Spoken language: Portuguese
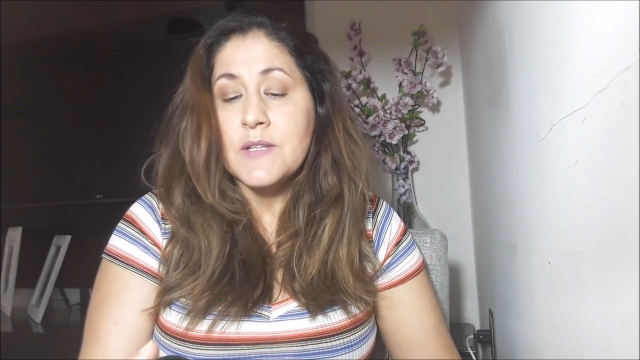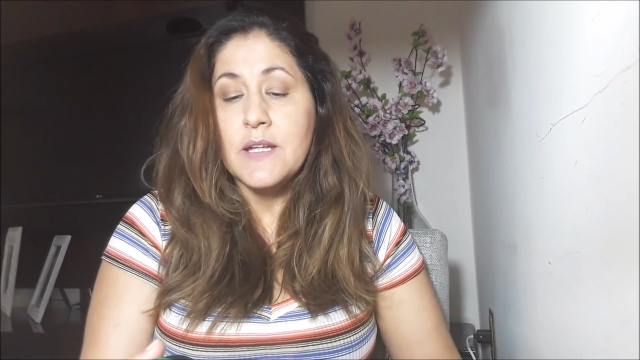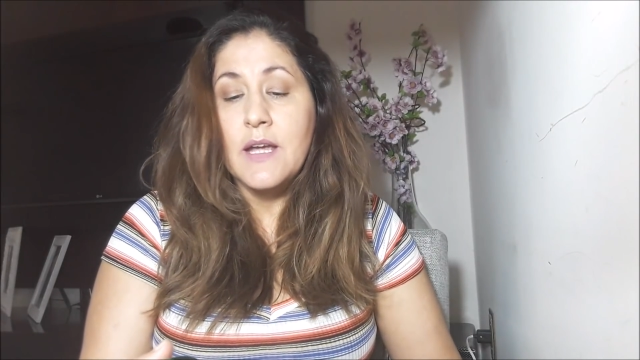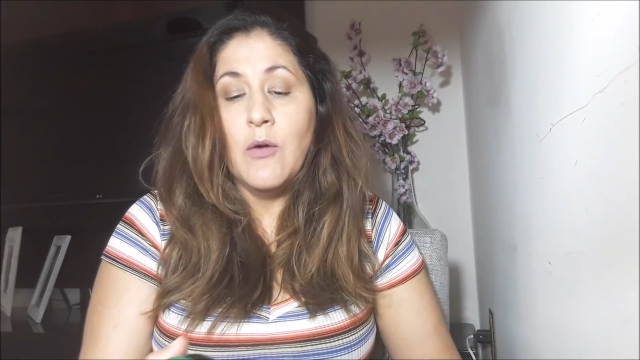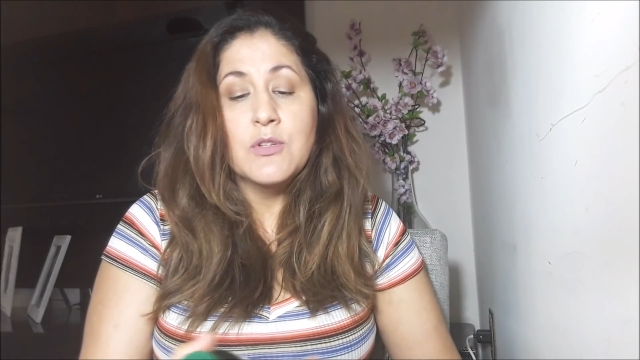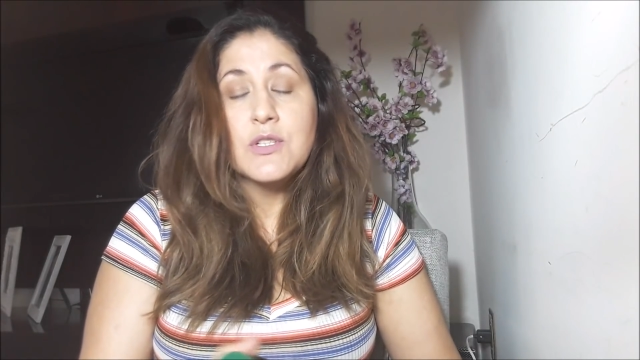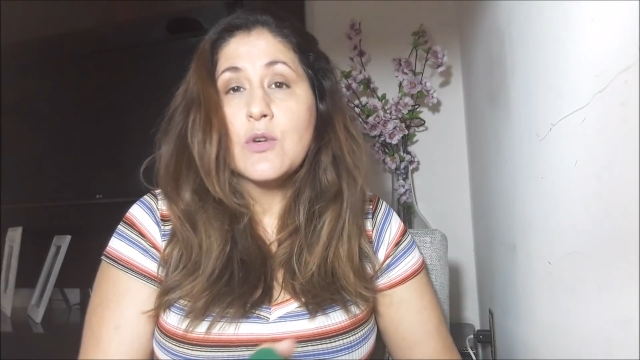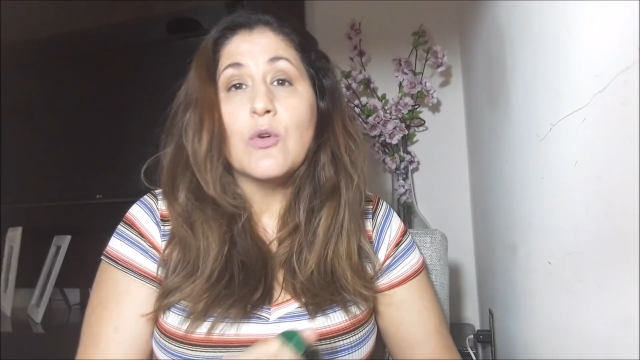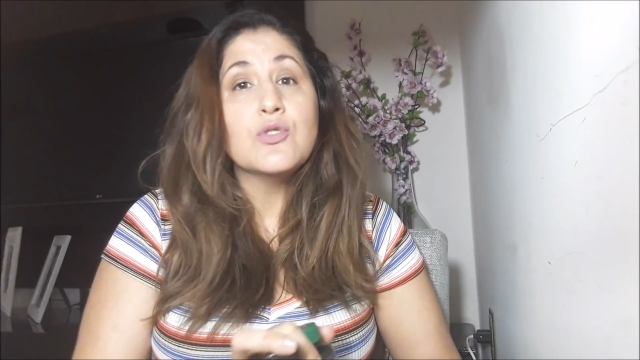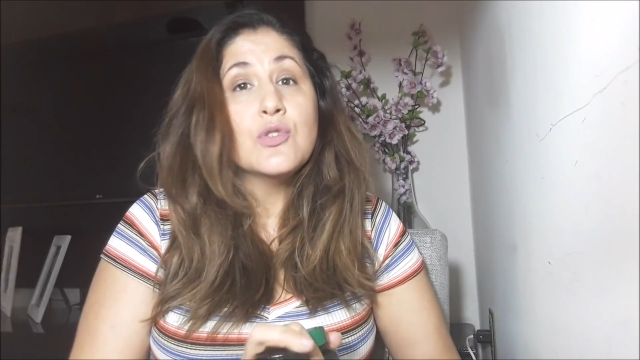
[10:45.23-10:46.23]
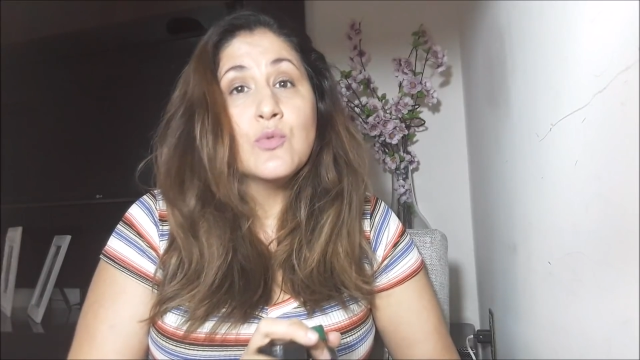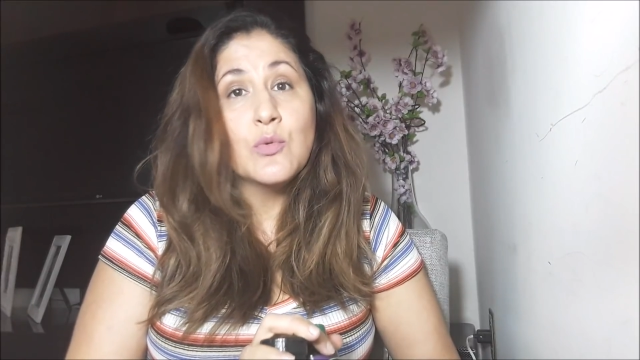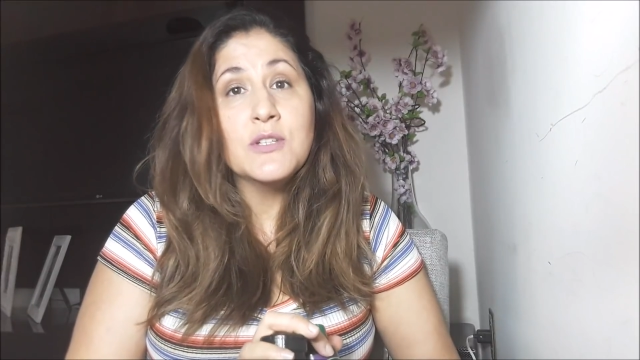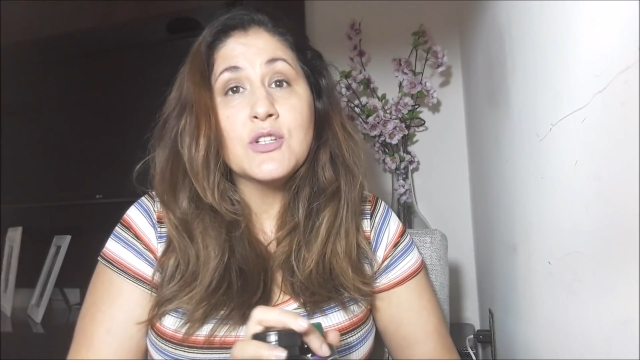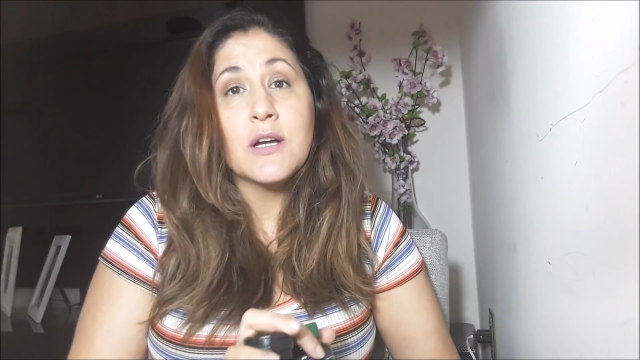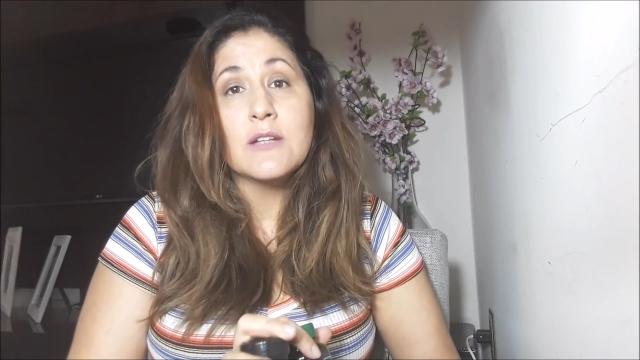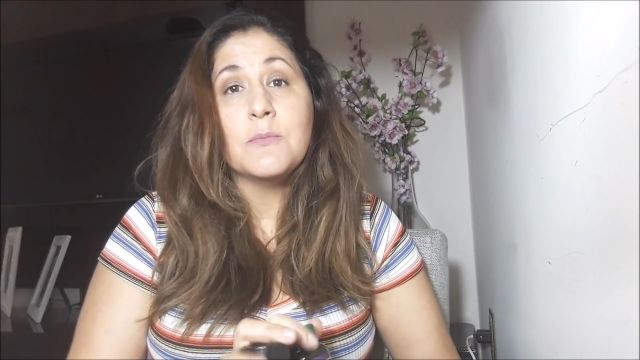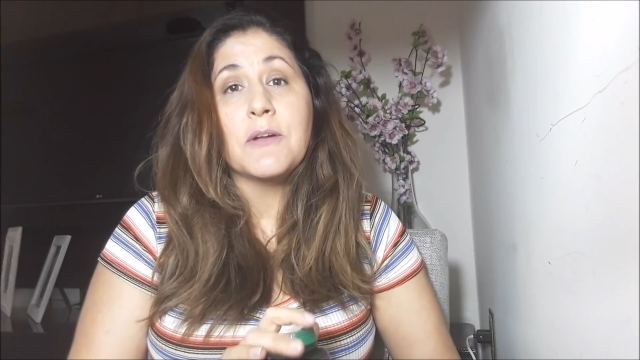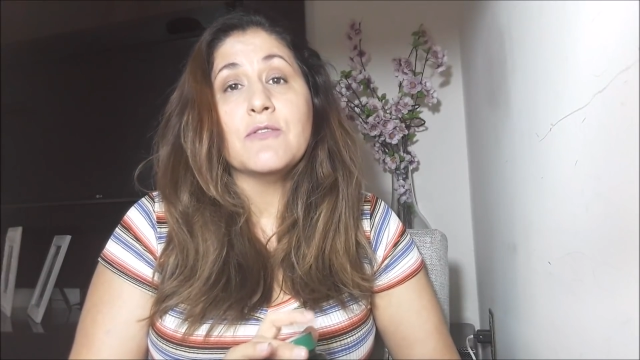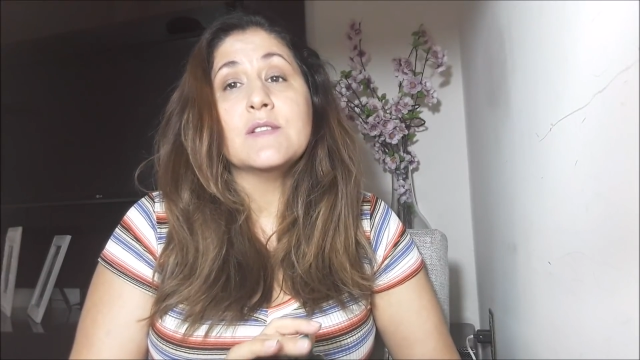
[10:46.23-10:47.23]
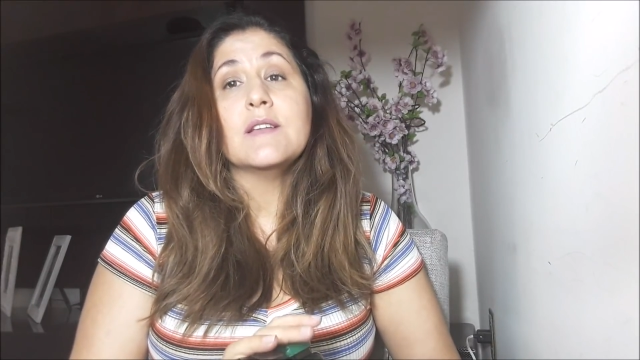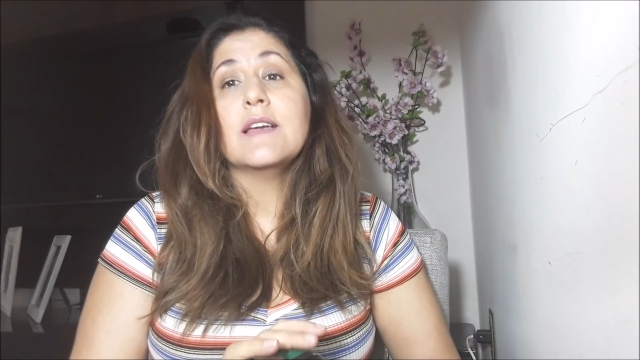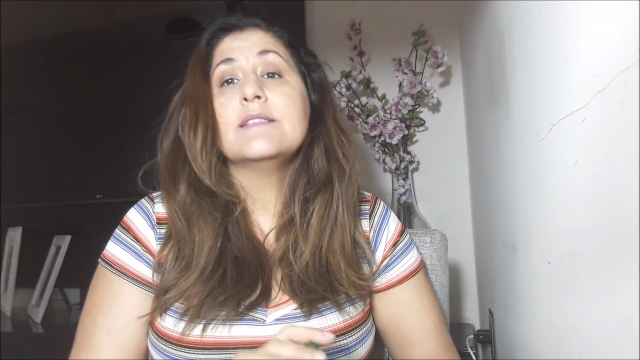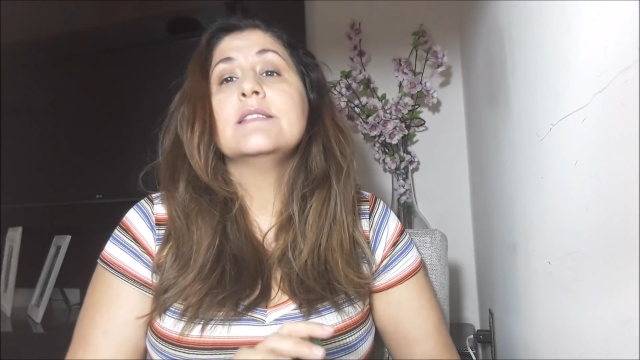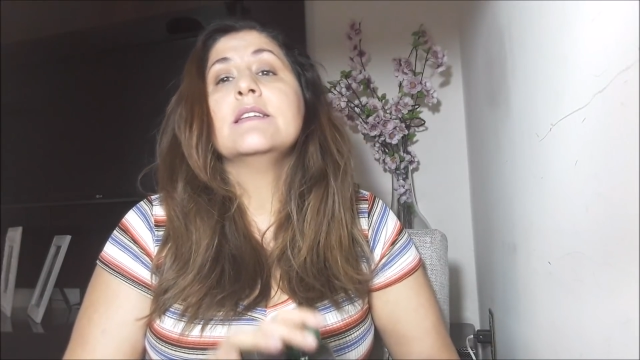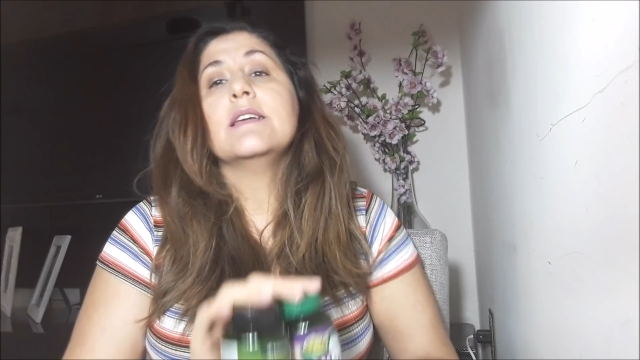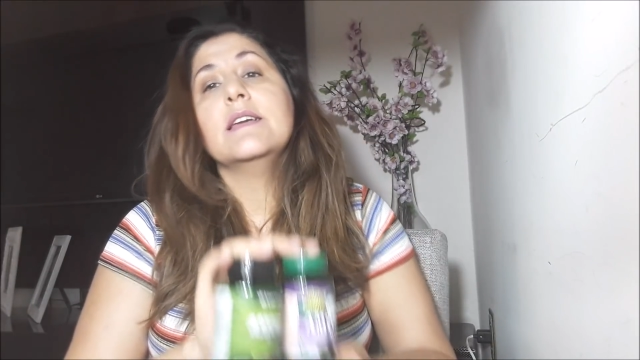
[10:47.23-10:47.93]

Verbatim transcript: E eu continuo indicando pra vocês.